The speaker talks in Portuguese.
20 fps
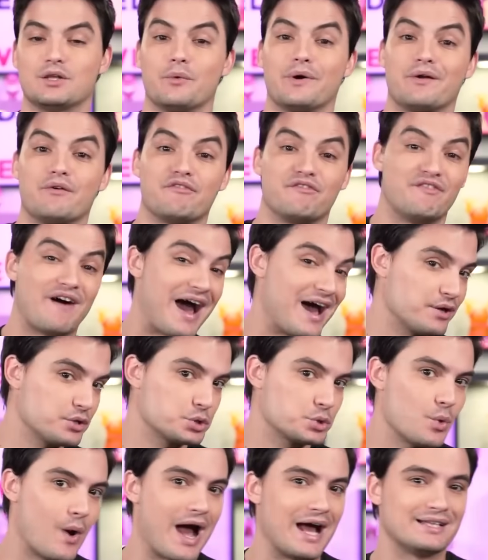Então eram
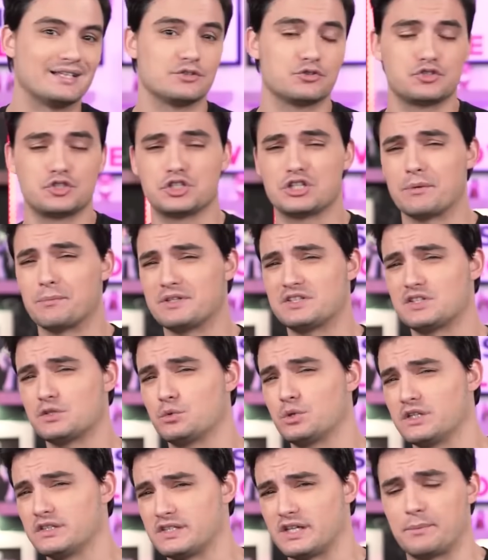vários guardas, o sistema de
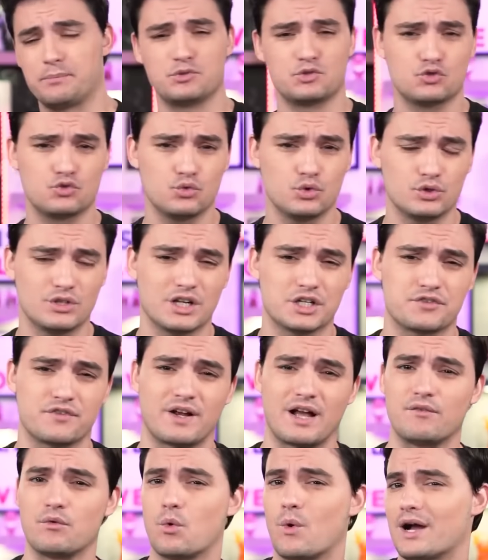segurança era absurdo, elas
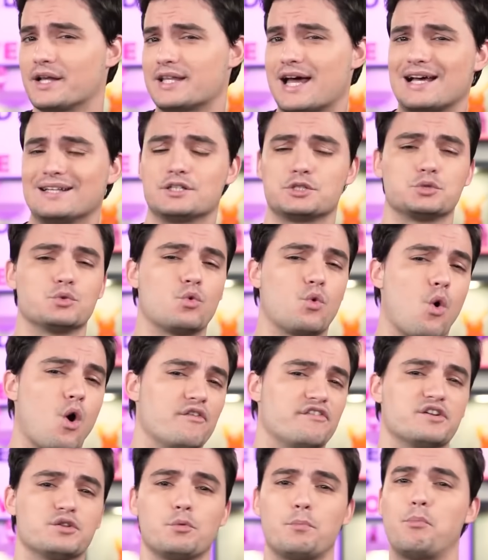ficavam guardadas num
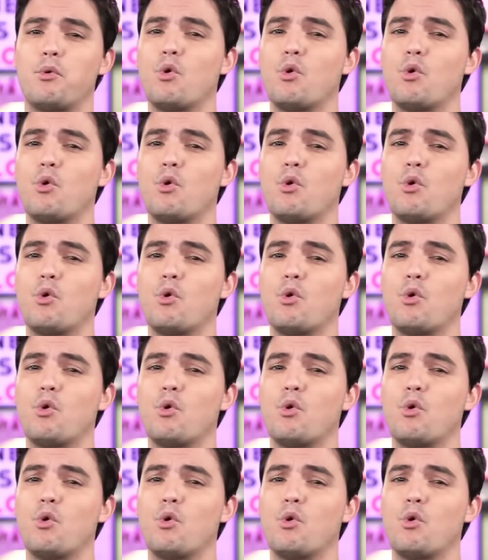cofre no